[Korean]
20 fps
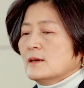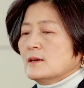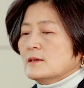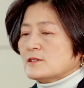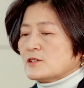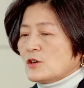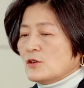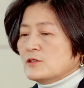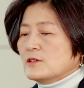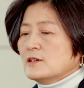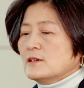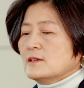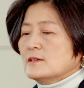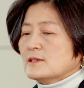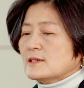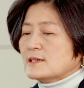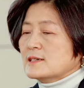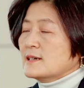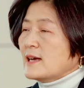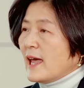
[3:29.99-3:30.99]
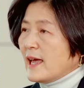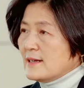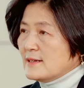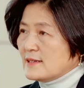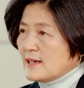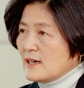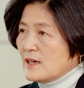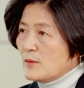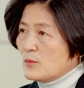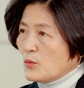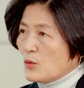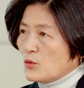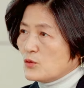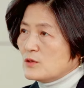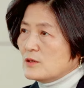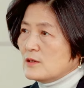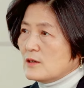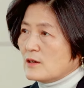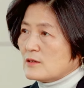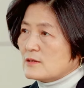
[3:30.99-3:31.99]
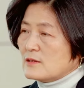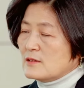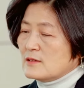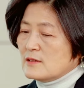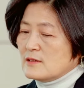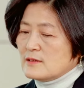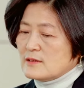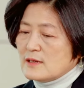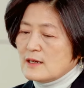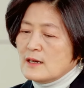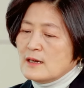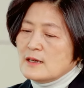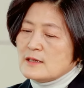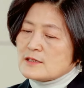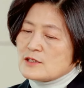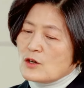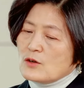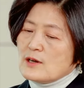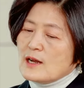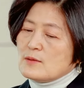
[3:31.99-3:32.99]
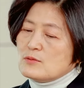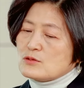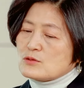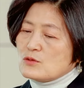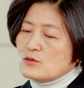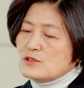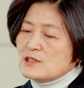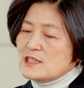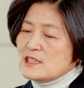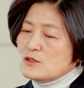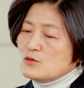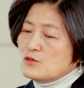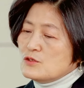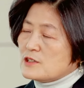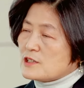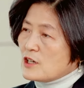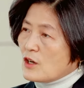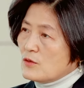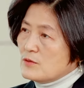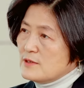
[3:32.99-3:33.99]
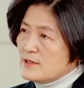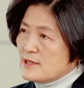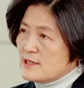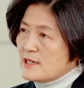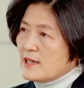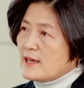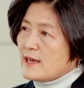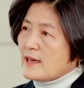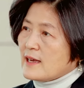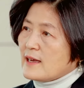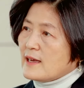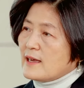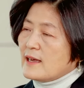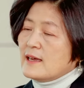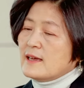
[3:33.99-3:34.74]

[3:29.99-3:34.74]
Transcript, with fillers: 저는 그 행사의 모든 것들은 전라북도 시군 전체의